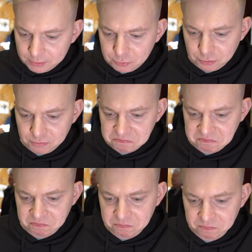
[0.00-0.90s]
Tu
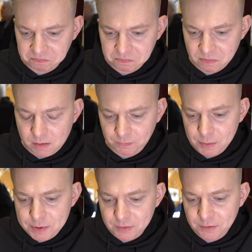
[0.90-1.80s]

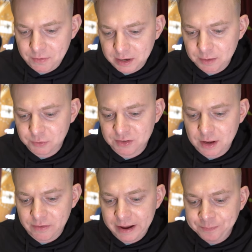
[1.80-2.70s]
naprawdę fajna
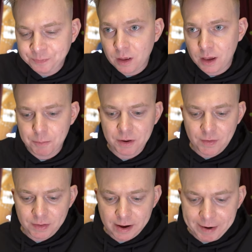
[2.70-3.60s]
przystawka. I powiem
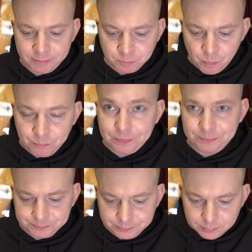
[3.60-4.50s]
Wam tak,
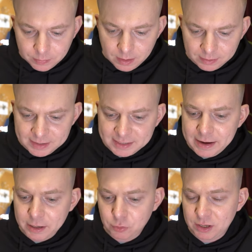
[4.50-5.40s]
ten
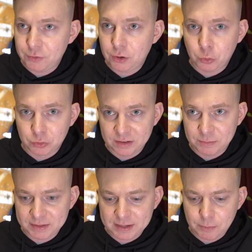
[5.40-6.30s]
serek tutaj w środku to jest
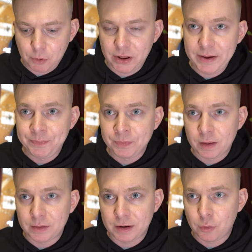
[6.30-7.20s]
mascarpone,
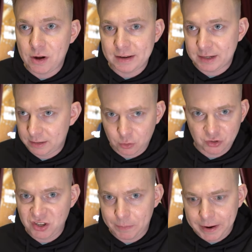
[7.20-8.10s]
ten góralski, ten
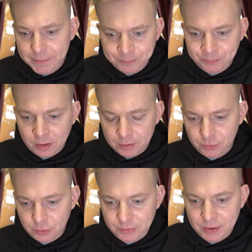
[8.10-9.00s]
osypek,
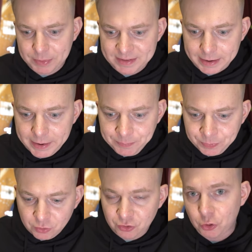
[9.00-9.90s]
co jest napisane,
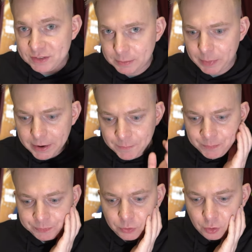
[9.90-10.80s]
że osypek
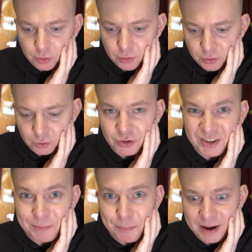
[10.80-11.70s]
to, to
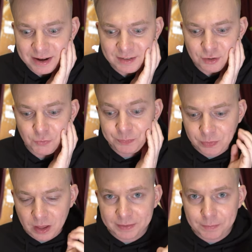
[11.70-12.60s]
jest bardzo
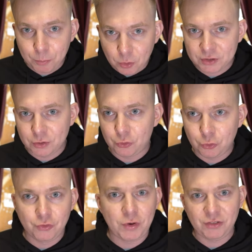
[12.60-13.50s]
mocno
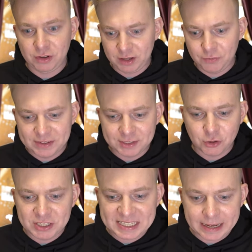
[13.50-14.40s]
czuć właśnie ten
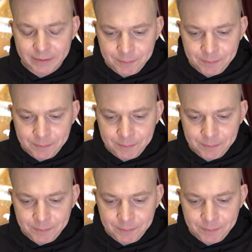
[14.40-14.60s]
wędzony ser.